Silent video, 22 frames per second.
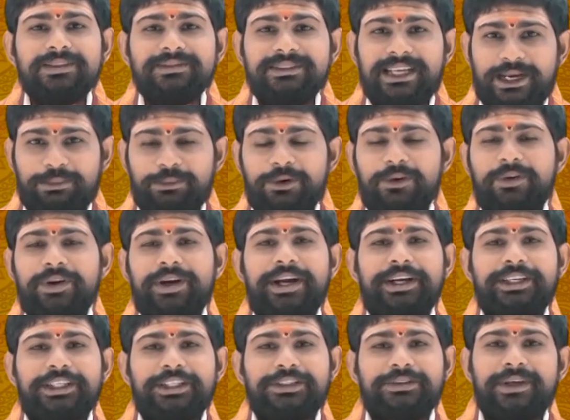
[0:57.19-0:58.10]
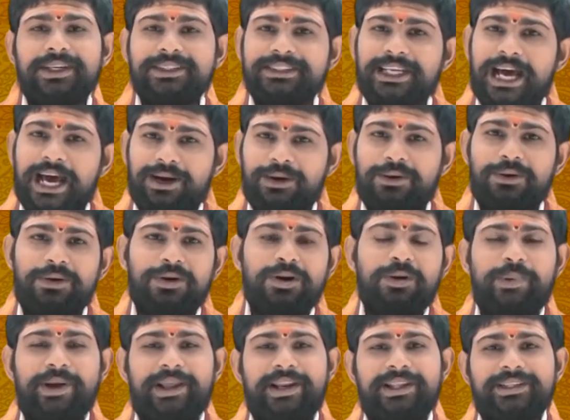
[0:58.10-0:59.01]
ధర్మం అనేటటువంటి తార్ రోడ్లో
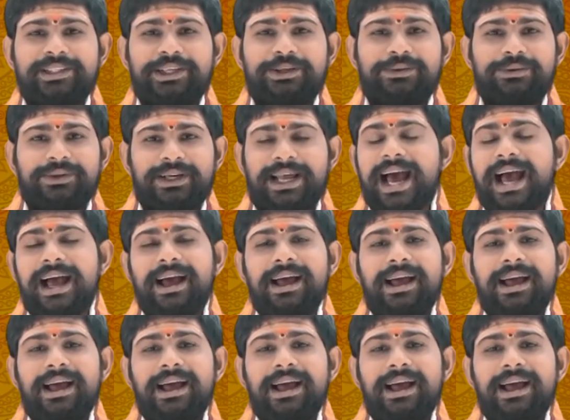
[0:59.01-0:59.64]
పయనం చేయకుండా